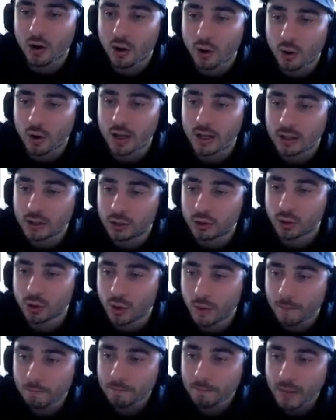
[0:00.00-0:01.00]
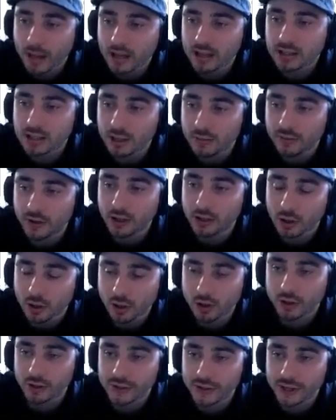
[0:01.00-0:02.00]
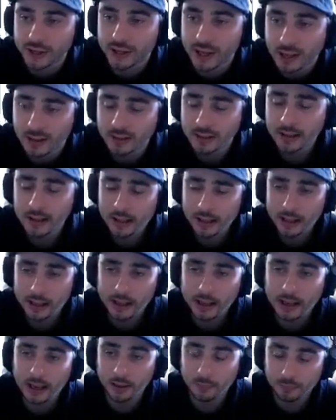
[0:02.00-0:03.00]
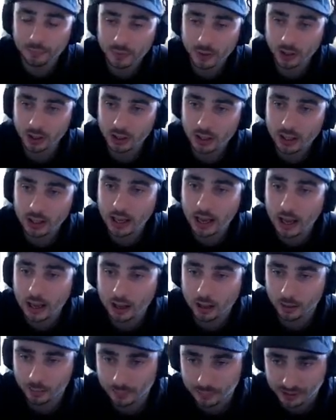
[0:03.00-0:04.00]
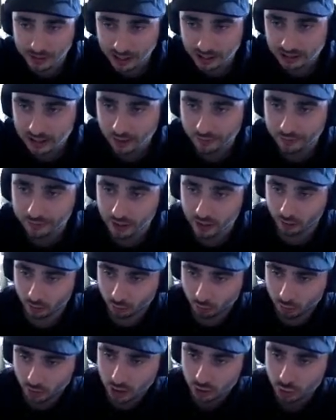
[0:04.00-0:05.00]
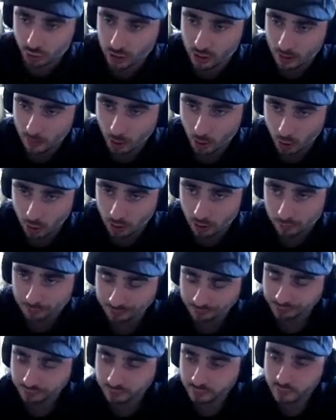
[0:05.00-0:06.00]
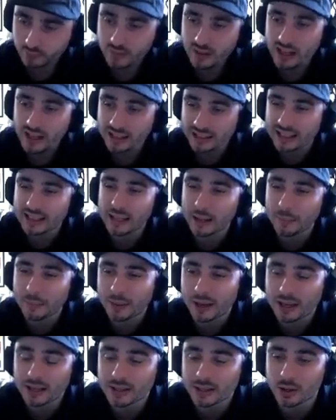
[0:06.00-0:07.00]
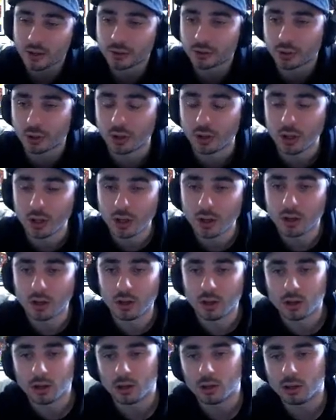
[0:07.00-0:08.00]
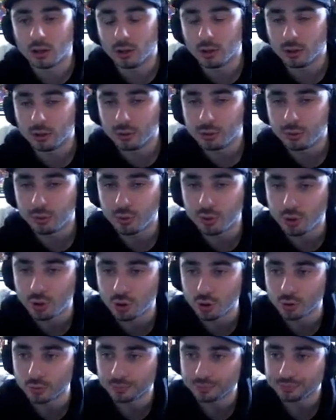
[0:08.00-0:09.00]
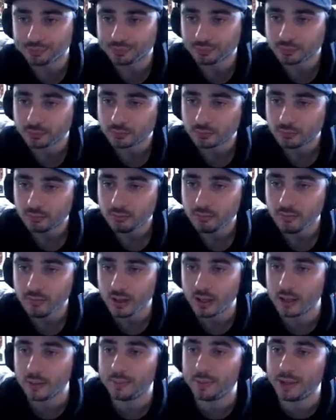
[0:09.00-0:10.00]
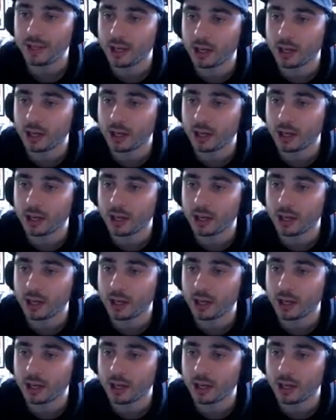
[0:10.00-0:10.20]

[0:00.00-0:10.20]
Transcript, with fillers: Rolento à Street Fighter Cross Taken et il l'a bien taffé en tout cas sur les bornes qui étaient présentes du jeu et bien,